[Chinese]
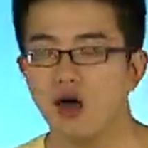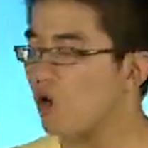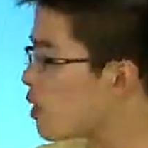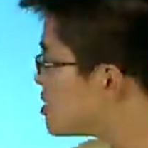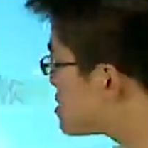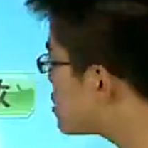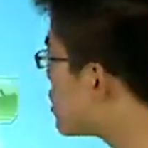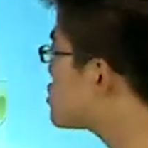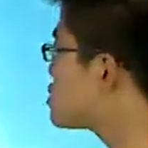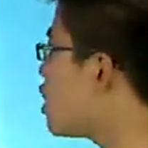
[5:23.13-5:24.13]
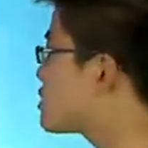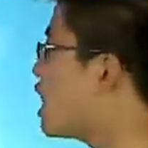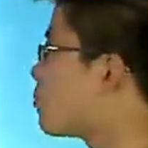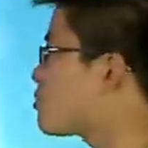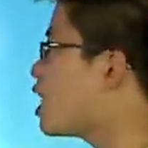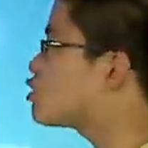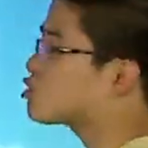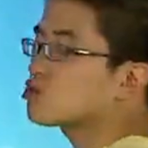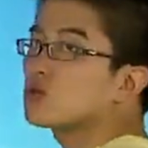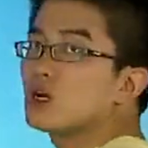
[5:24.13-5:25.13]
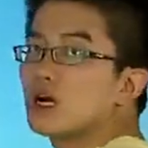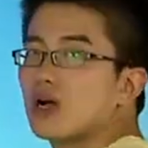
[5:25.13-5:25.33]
画完线段之后要标数，